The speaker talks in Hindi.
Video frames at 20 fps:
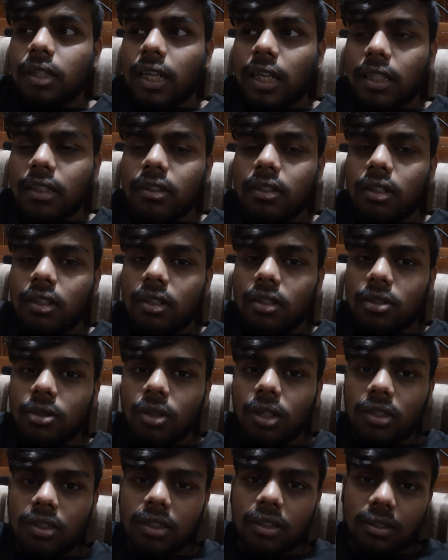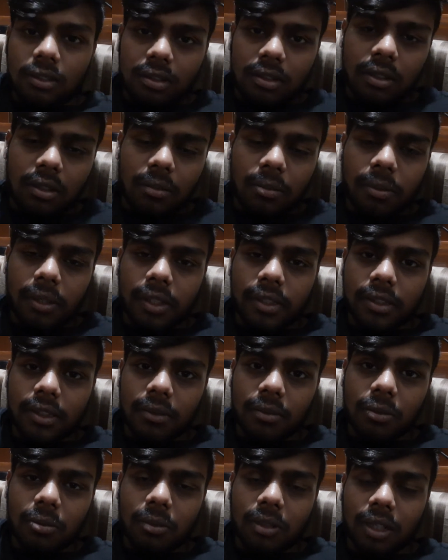एक छोटा सा सरप्राइज़
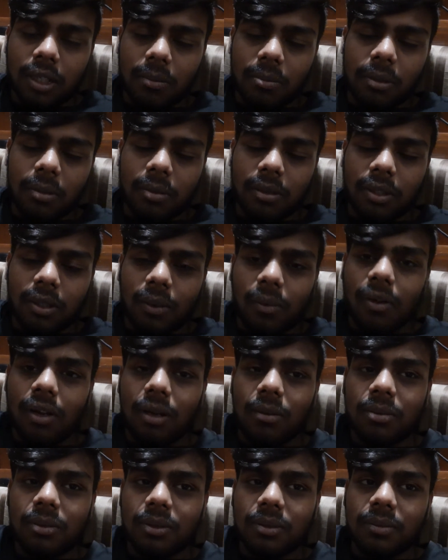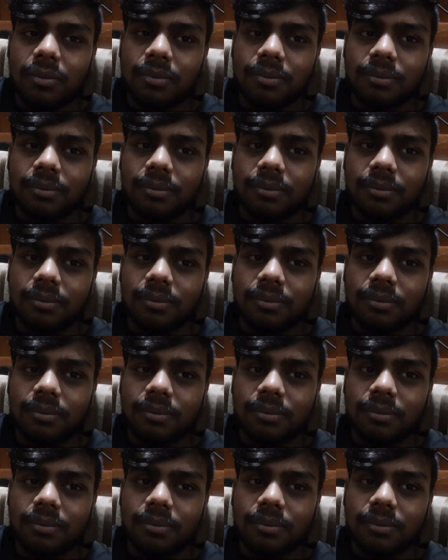है वो मैं घर पर ही बताऊँगा आपको